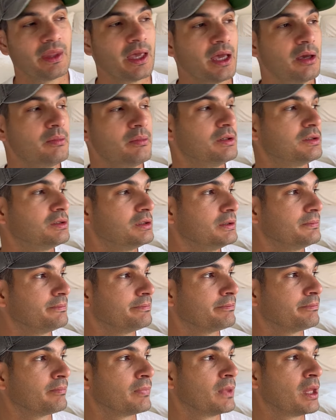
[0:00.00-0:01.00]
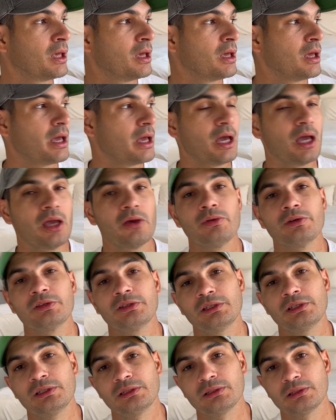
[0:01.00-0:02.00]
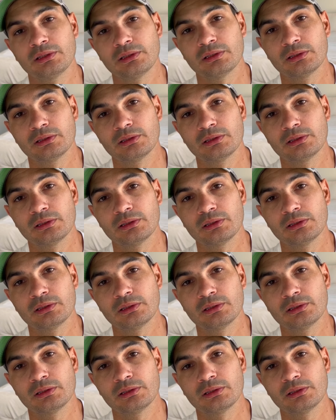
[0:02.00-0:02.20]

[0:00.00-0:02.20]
ABC. ABC,